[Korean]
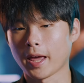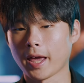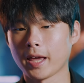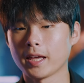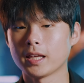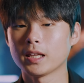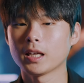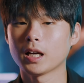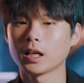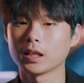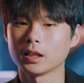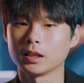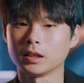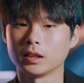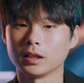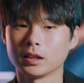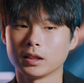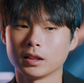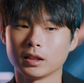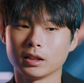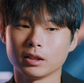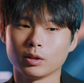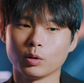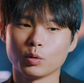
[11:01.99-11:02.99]
AI
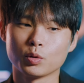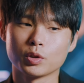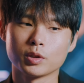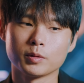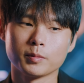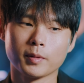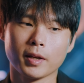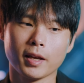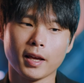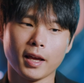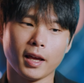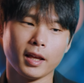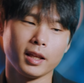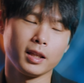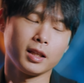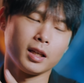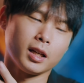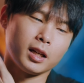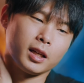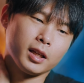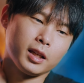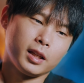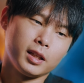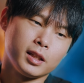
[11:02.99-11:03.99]
요즘에
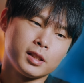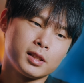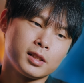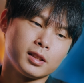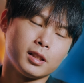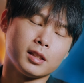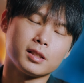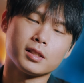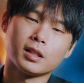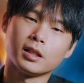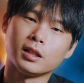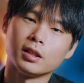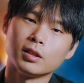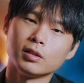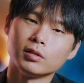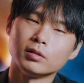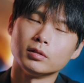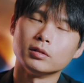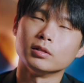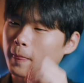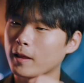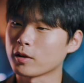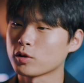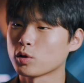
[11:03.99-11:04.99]
AI 시대잖아요
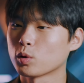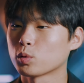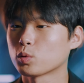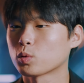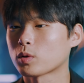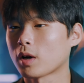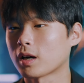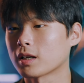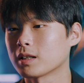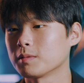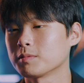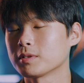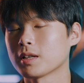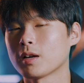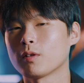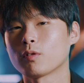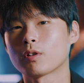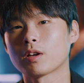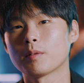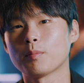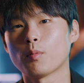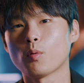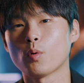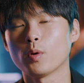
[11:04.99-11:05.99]
네, 저도 가끔
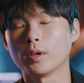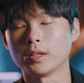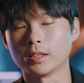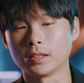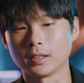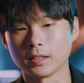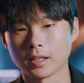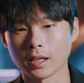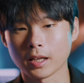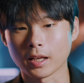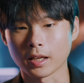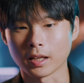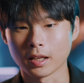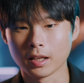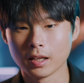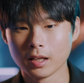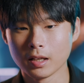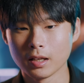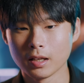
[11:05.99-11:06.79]
사용해보고 있는데